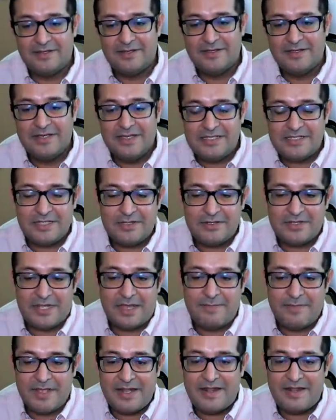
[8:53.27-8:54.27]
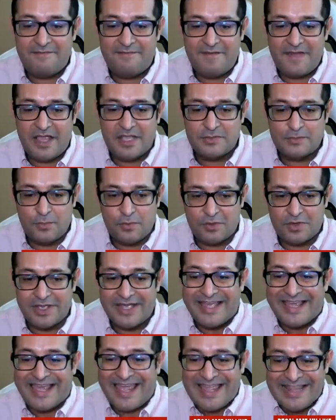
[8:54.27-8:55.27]
Y siendo también el Facebook,
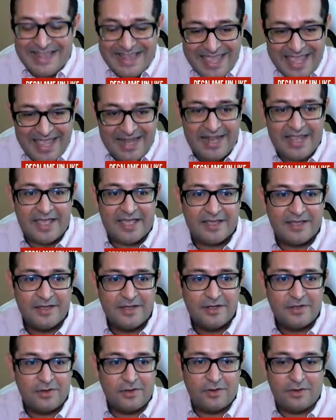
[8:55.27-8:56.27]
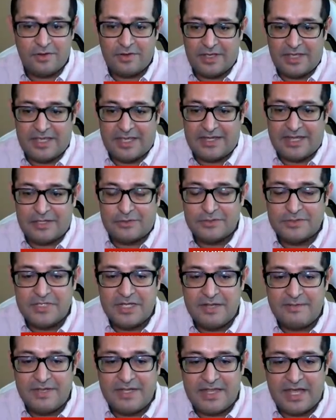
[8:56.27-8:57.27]
que tiene ¿no? Eh, datos
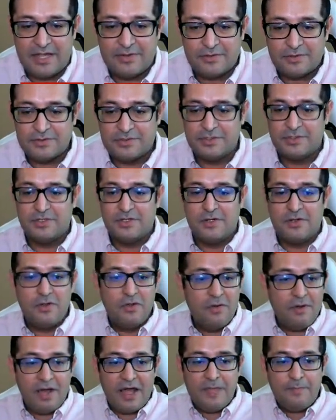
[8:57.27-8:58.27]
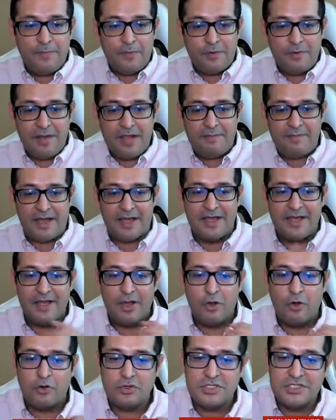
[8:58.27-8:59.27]
ilimitados, no hay problema.
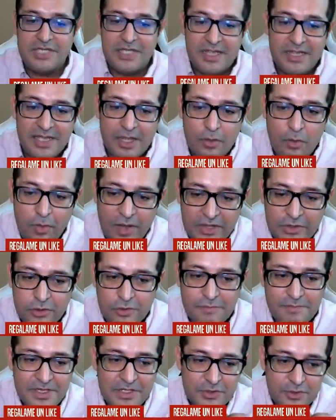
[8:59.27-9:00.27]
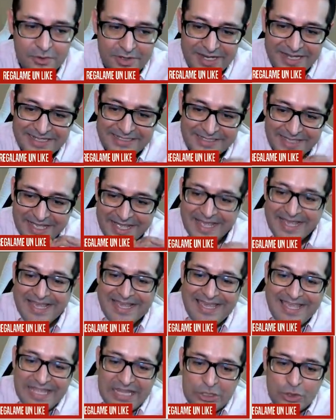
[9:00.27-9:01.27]
84 millones,
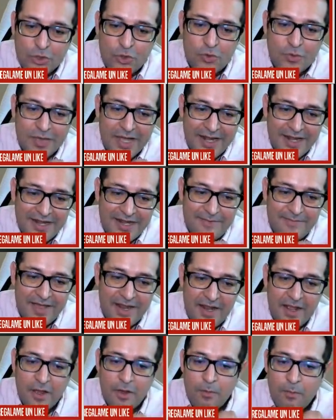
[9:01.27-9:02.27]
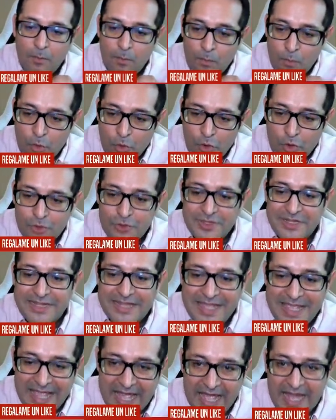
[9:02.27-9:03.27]
quinto lugar a nivel
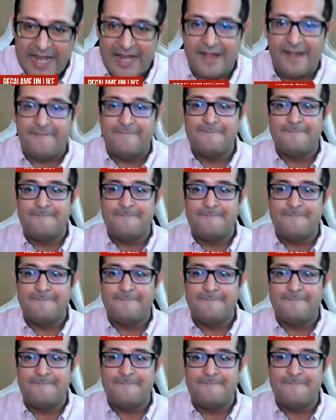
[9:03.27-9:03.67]
mundial